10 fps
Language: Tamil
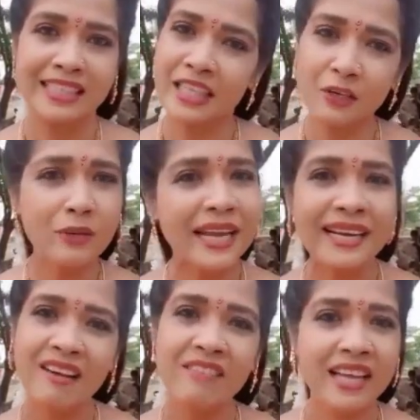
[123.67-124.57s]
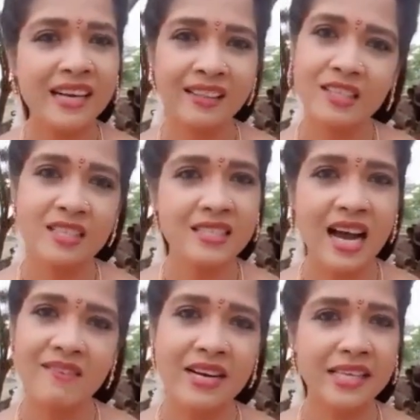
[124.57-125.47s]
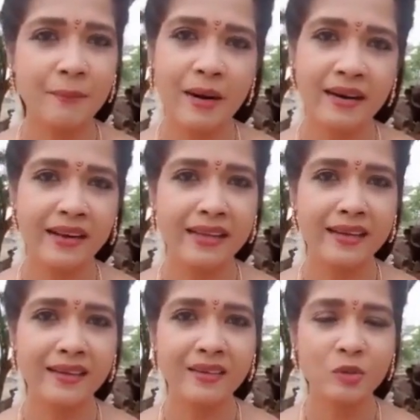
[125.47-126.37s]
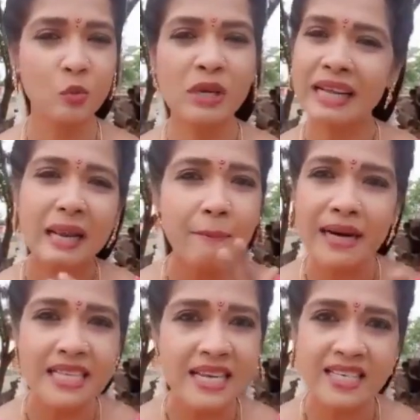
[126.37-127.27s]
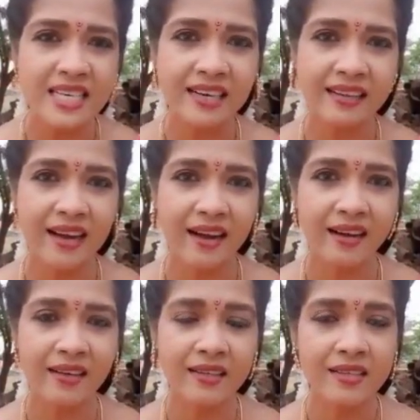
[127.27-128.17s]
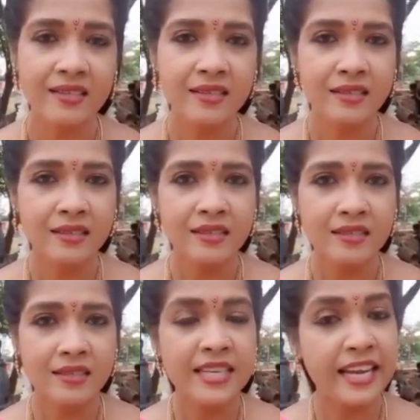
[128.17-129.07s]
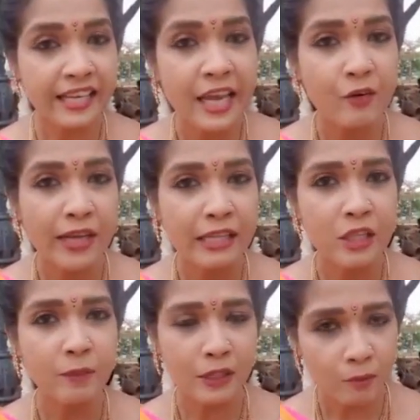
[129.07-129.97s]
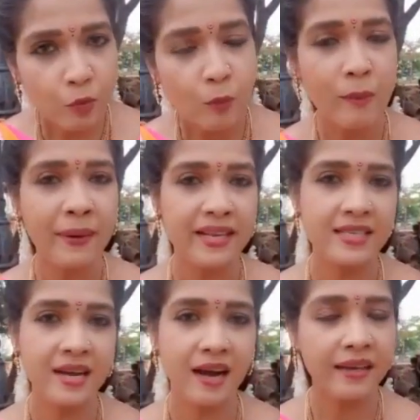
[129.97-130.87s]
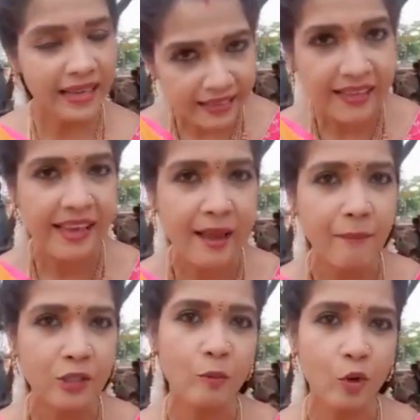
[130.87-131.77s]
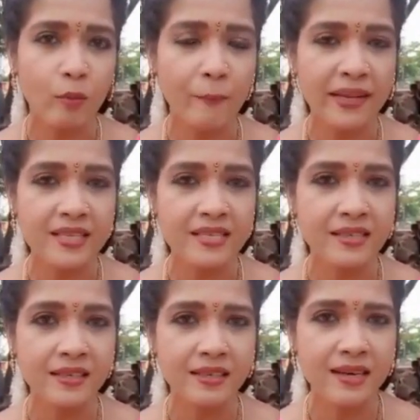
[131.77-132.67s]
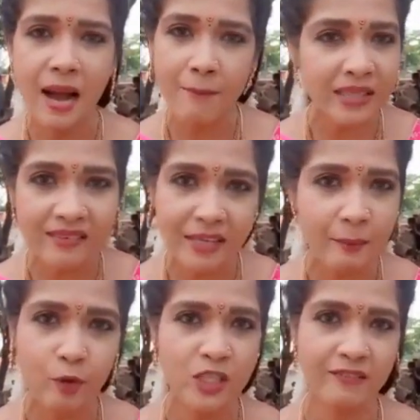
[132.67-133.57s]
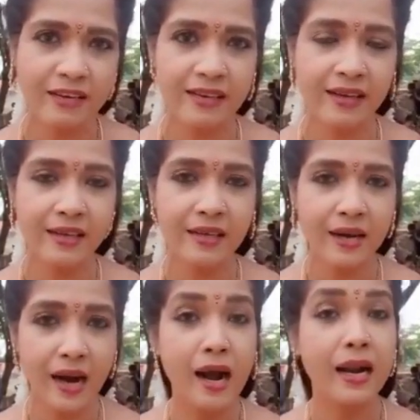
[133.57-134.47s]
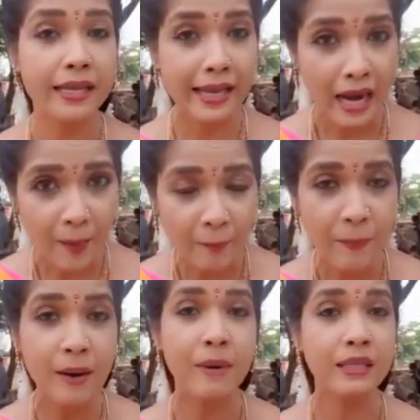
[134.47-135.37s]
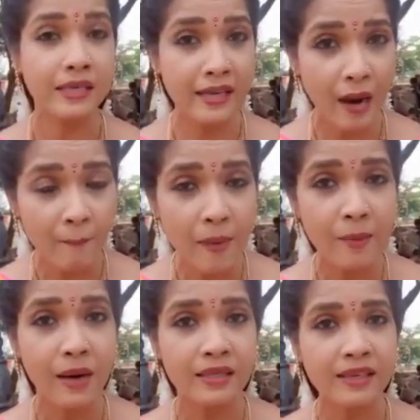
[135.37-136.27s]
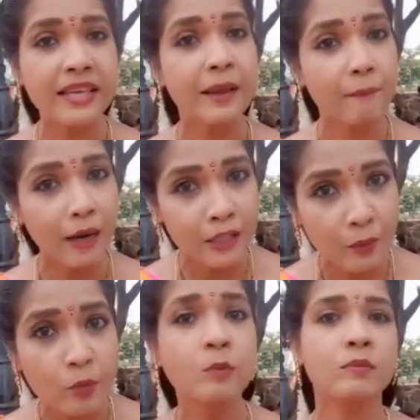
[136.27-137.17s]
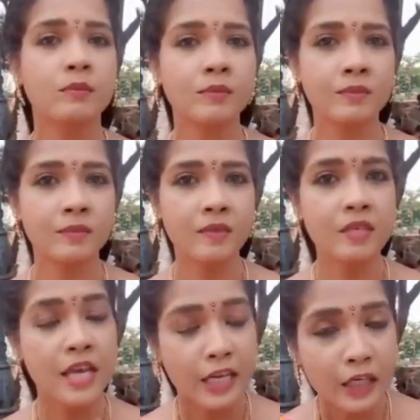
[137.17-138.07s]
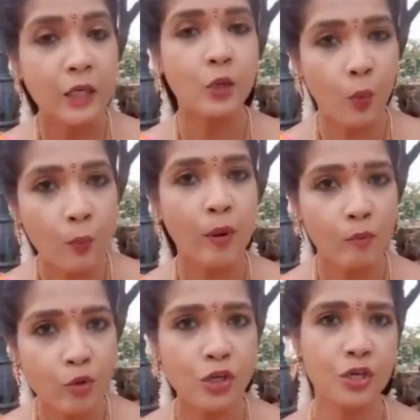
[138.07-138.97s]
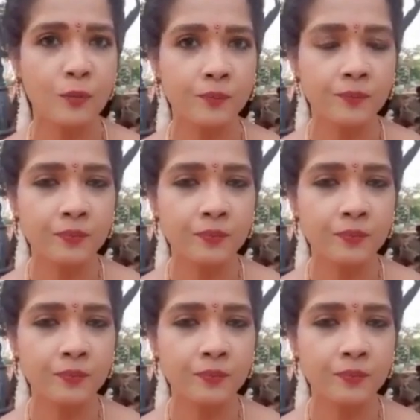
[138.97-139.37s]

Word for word: இதையும் ஏண்டா வேற எடுத்து சாவடிக்க பாக்குறீங்க உங்களுக்கு எல்லாம் மனசாட்சி இல்லையா எனக்கு என்னுடைய இந்து மதம் ரொம்ப பெருசுடா எனக்கு என் மதம் ரொம்ப பெருசு நான் மதவெறி பிடிச்சவ இல்ல ஆனா என் அப்பா மாதிரி அம்மா மாதிரி என் மதமும் எனக்கு ரொம்ப முக்கியம்